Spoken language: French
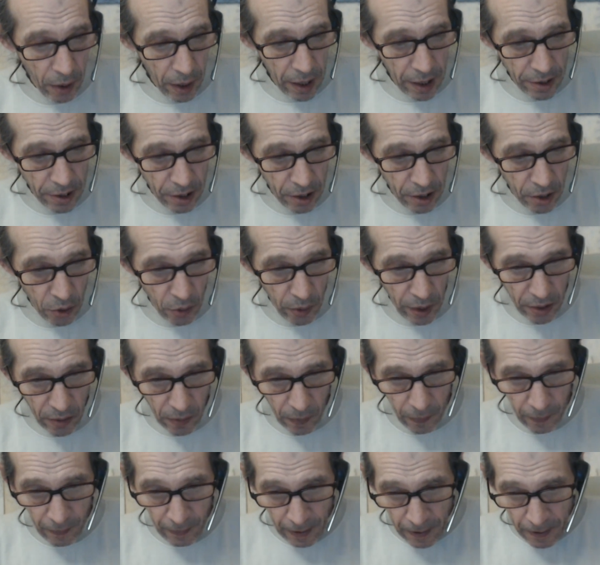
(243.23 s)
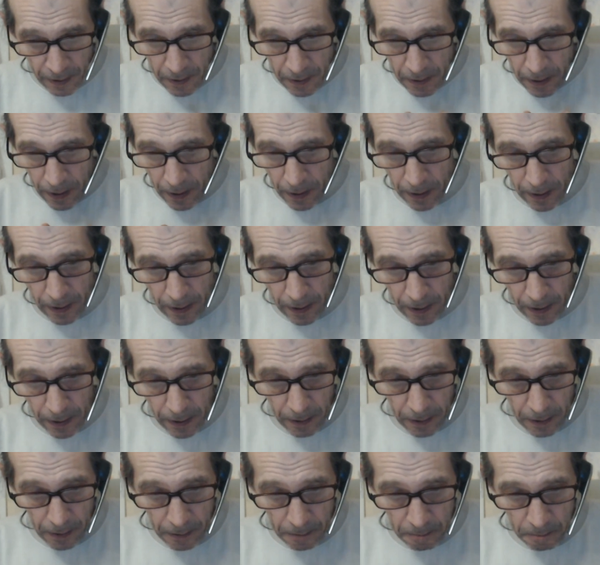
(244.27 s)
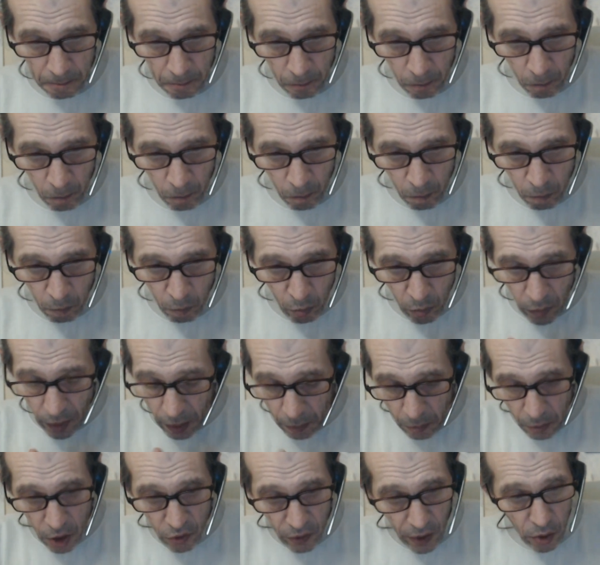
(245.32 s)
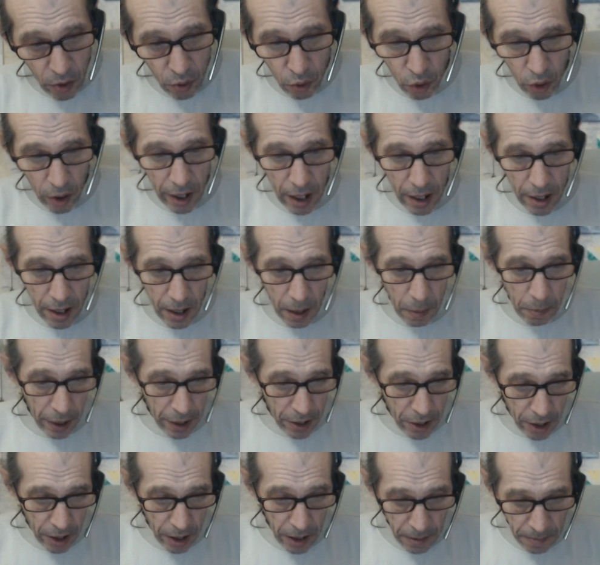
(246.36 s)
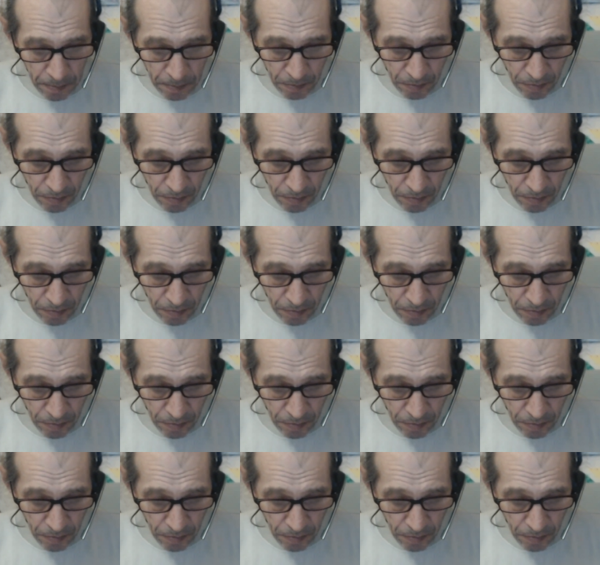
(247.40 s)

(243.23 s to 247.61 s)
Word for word: situation. moi, je vois toujours quelqu'un partir.